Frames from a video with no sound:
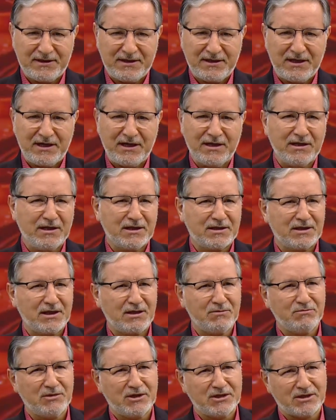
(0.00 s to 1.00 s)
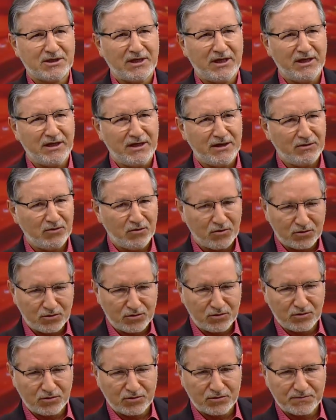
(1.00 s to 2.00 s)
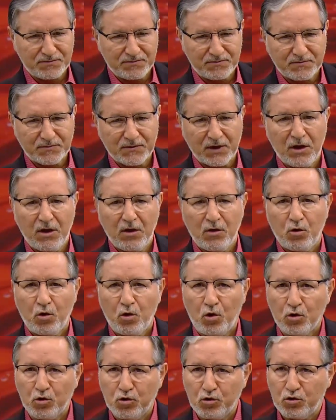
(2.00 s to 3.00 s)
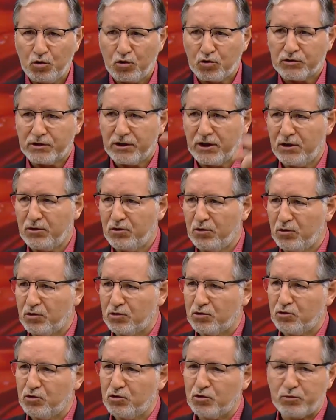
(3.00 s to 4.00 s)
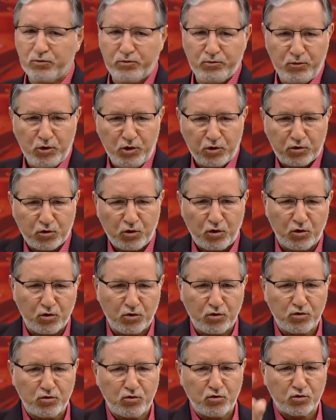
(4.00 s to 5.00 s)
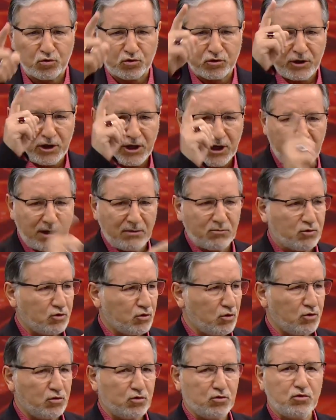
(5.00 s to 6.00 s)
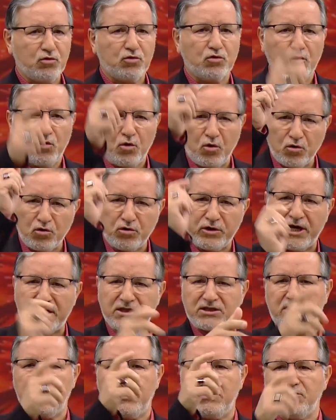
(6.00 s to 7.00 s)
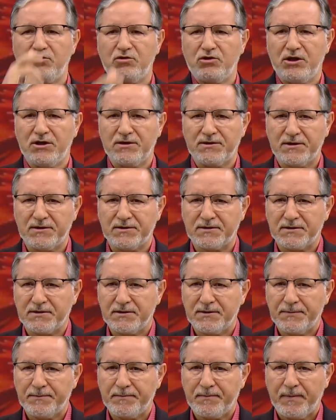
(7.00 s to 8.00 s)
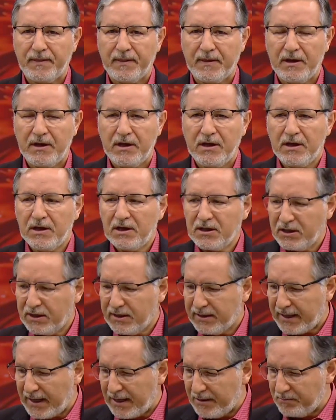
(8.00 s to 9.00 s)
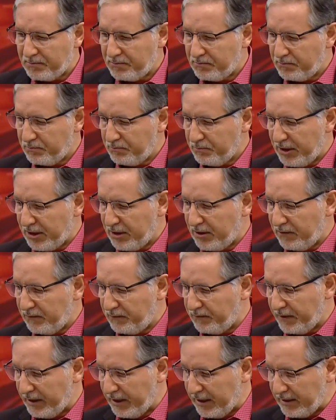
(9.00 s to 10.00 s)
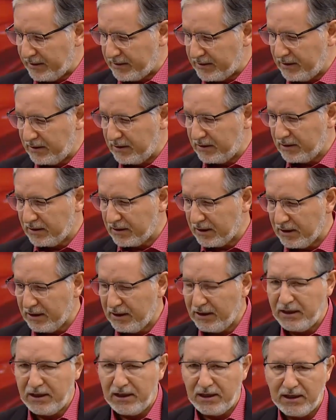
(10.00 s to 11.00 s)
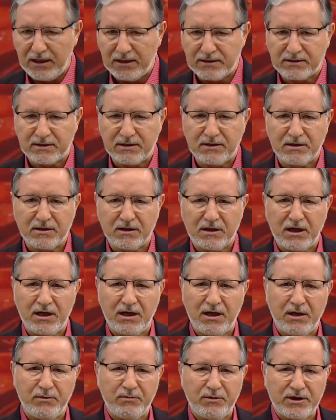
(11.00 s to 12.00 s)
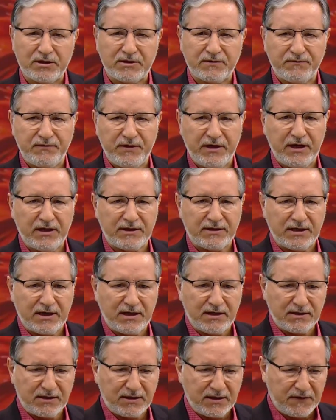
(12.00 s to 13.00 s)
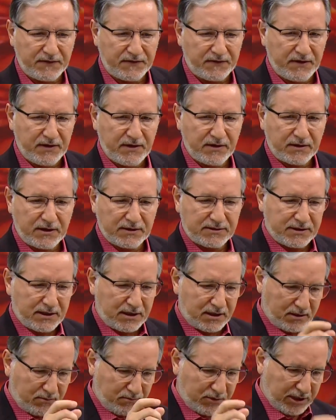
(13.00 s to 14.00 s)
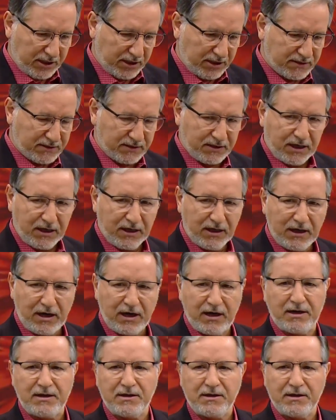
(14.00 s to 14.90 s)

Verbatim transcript: Allah'tan başka ilah yoktur. Onun ortağı yoktur. Mülk onundur, hamd onundur. Onun her şeye gücü yeter. Kem min fiyetin kaliletin galebet fiyeten kesiraten biiznillah.